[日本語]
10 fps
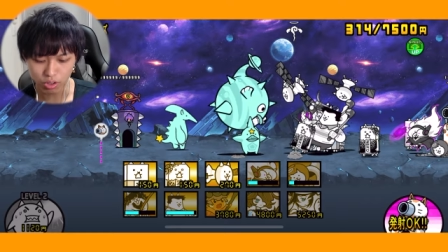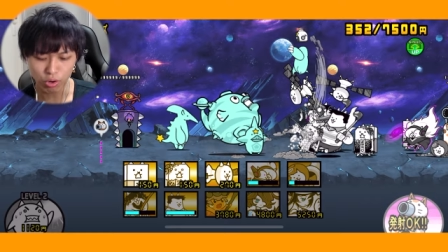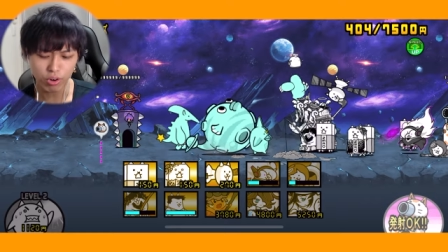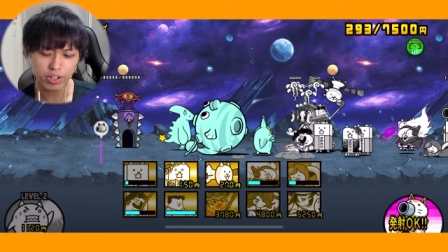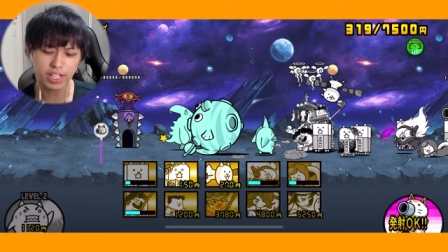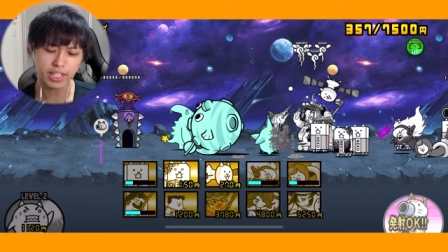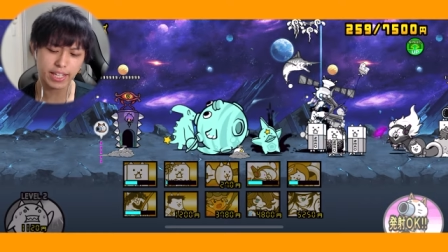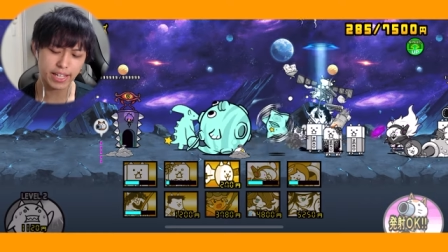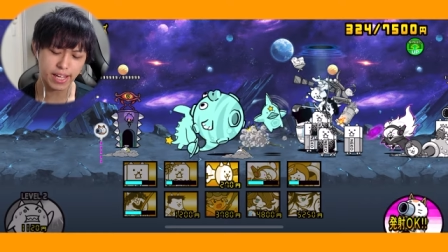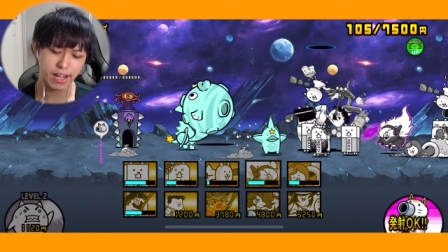降臨
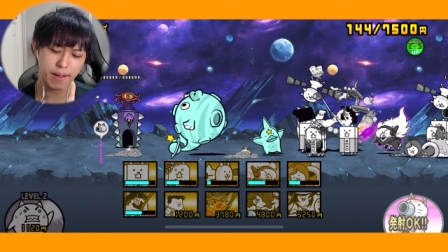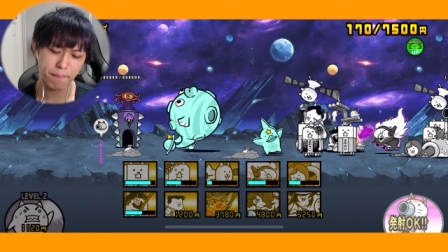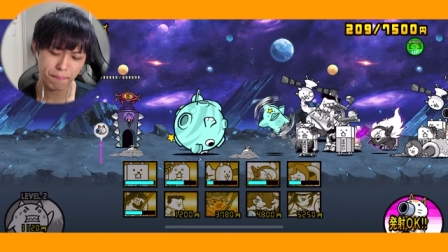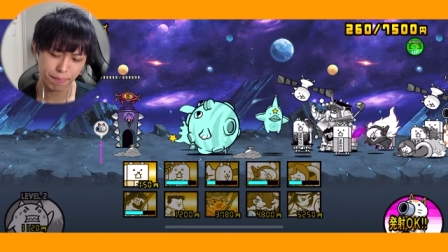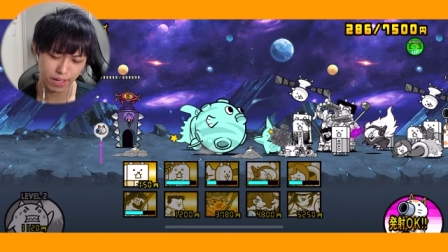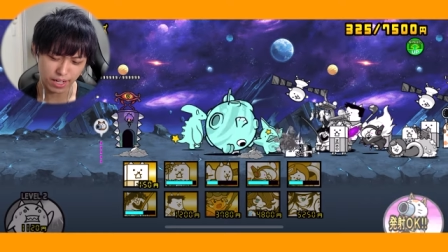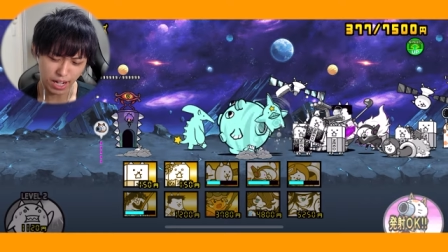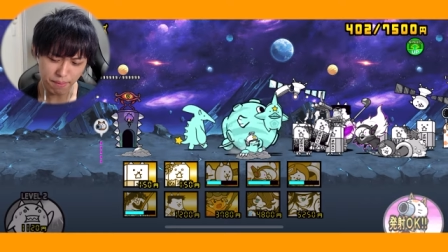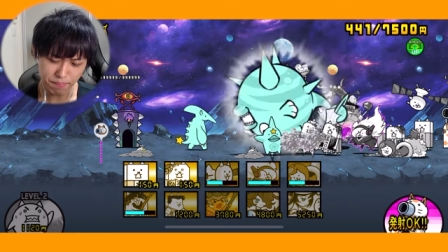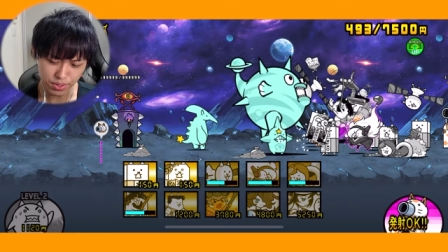系な、なんか
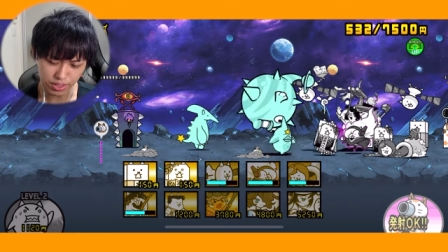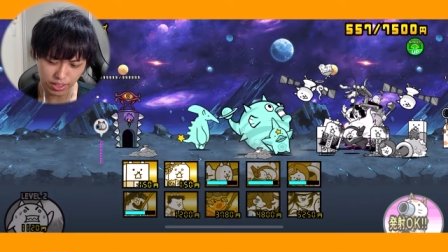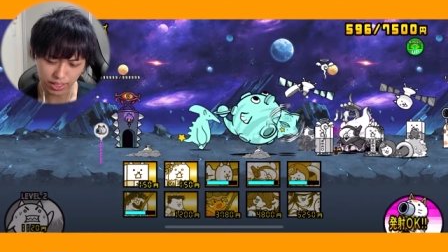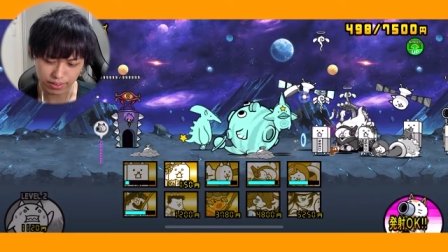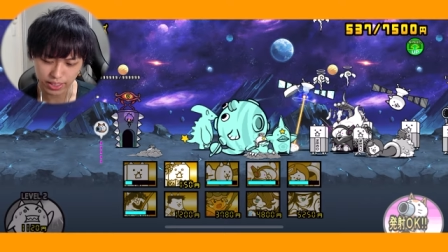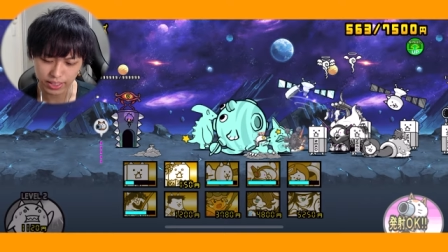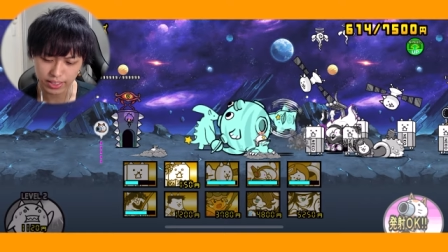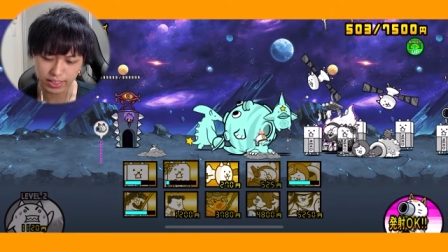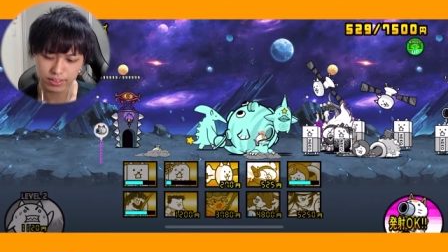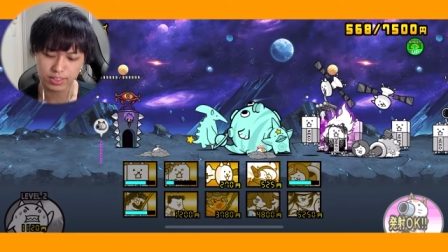半分くらいクリアで
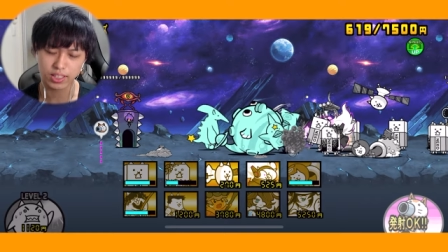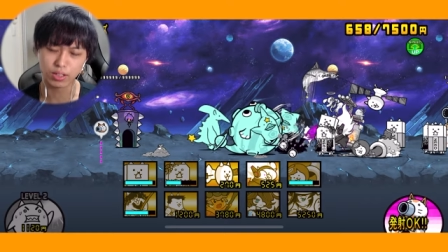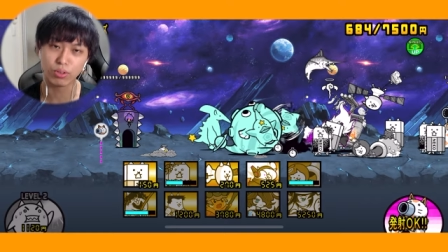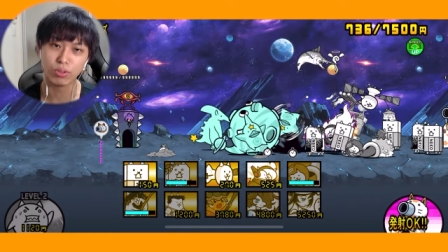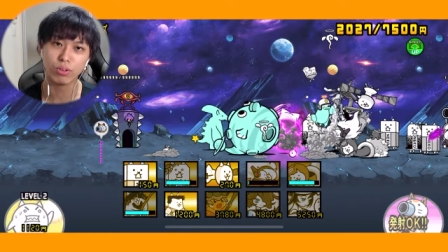きてるんですけど、な